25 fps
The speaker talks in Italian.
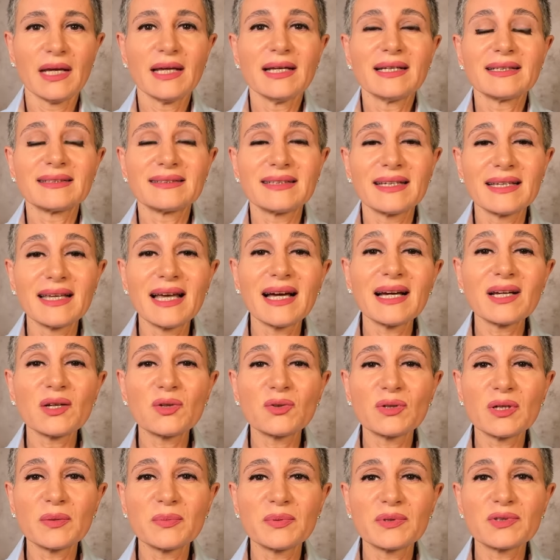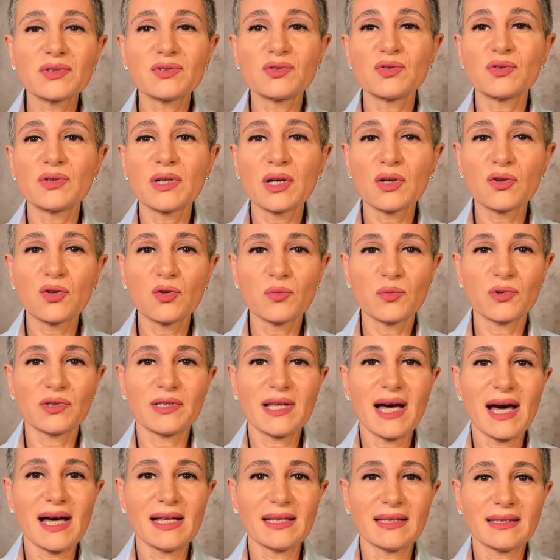Sei anche una persona
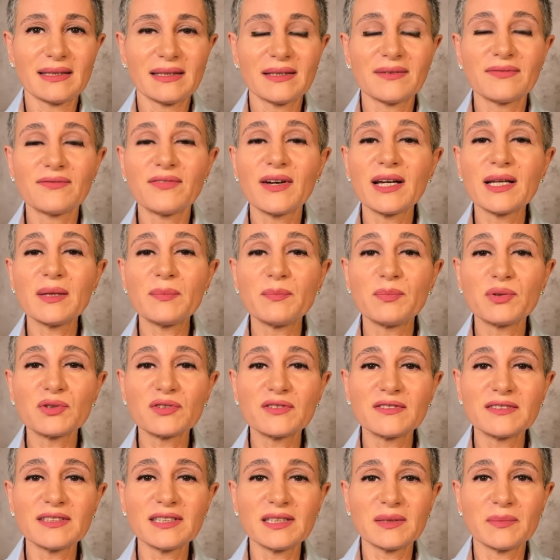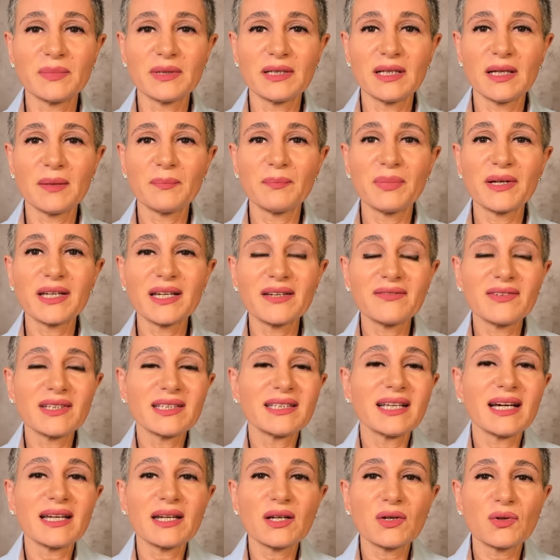accomodante, fai il possibile per
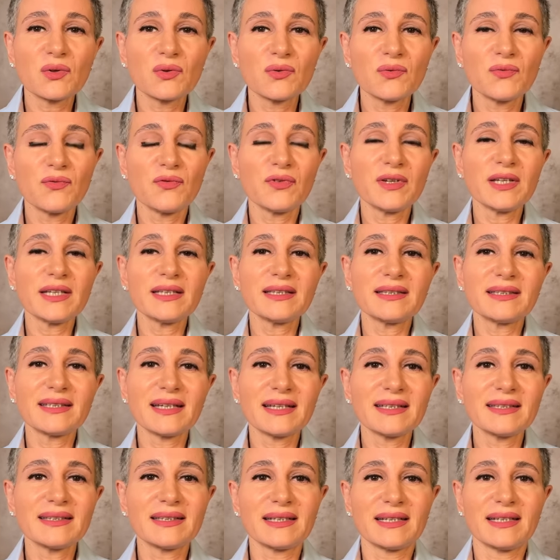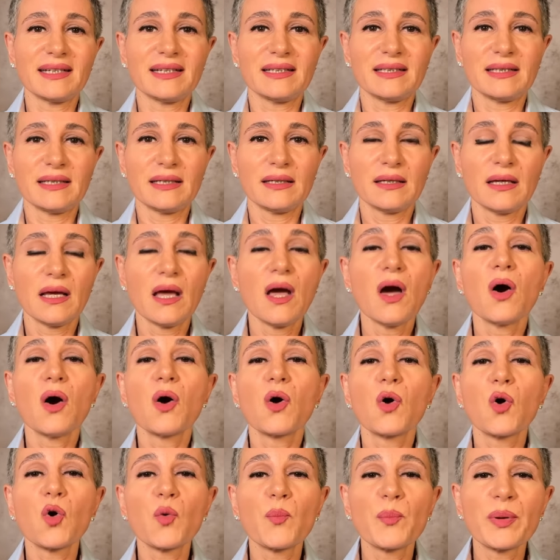evitare conflitti e attriti
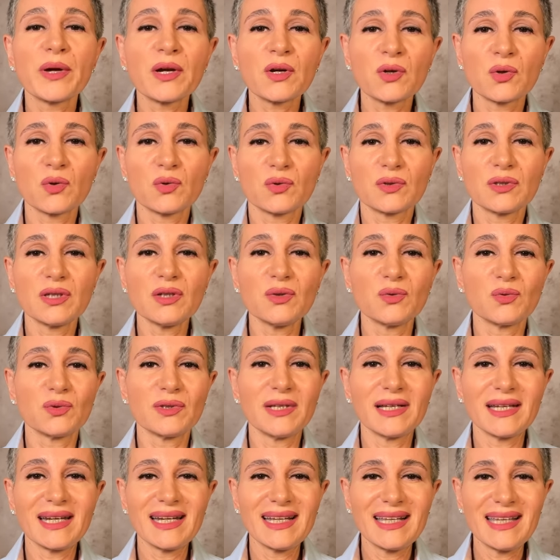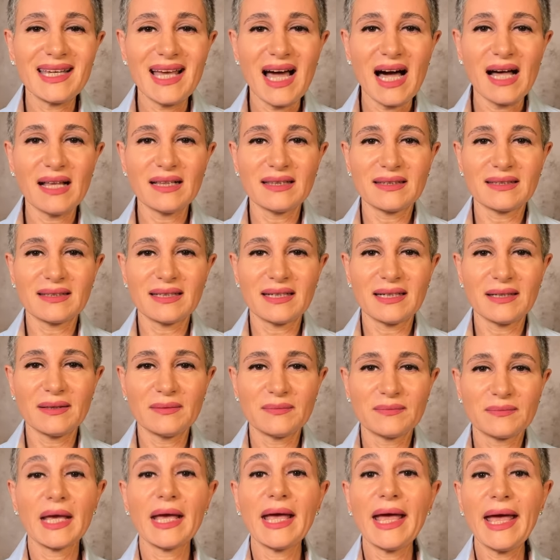o per non deludere gli altri.
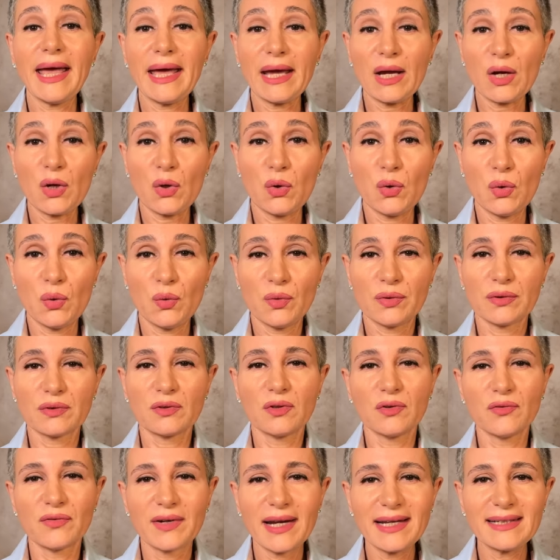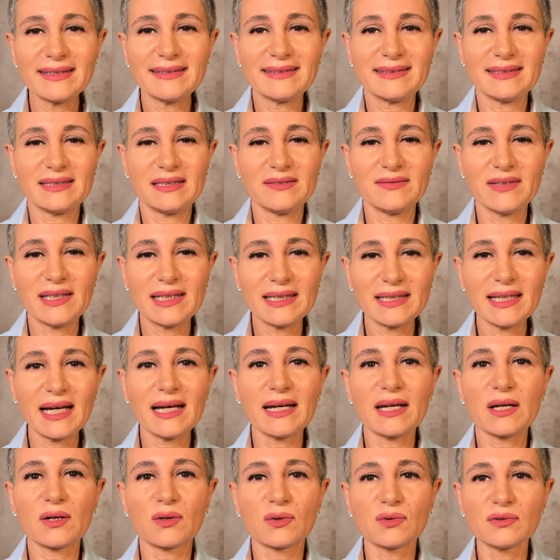Ecco, dovresti
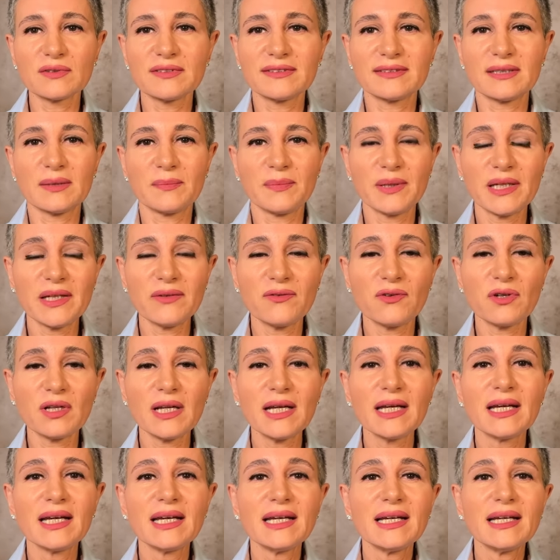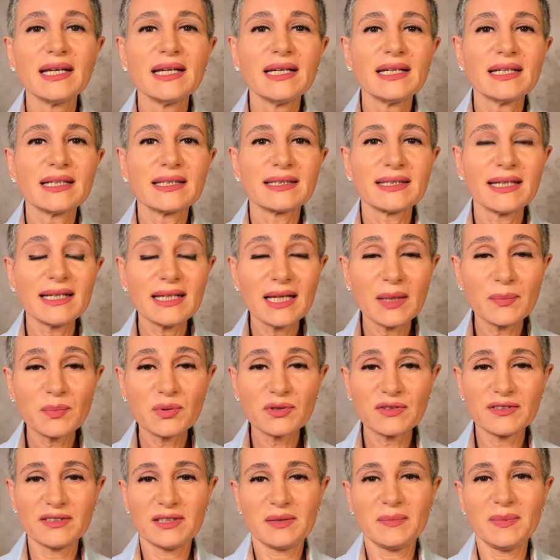diventare consapevole della
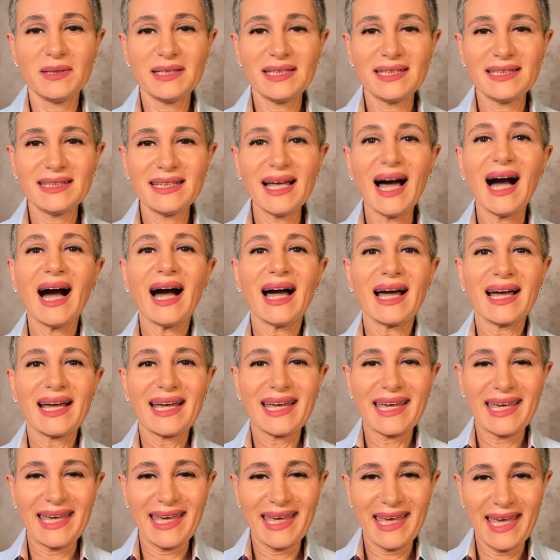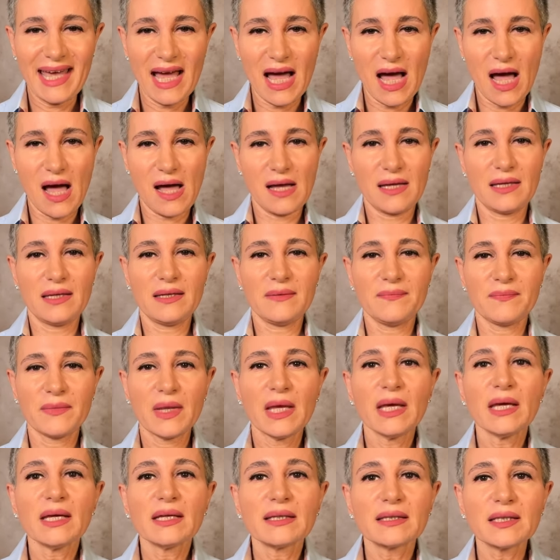possibilità che hai
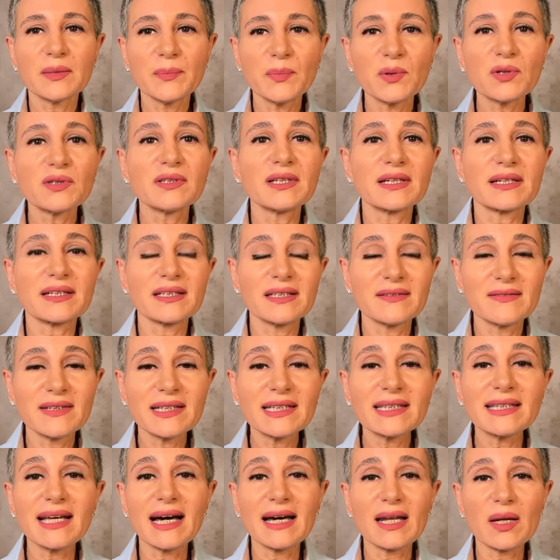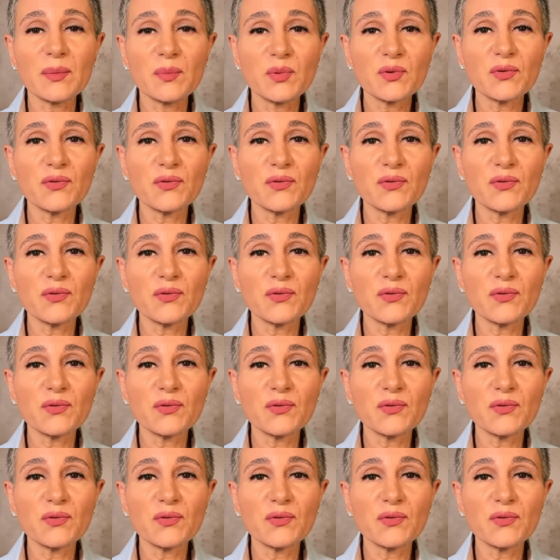di poter diventare più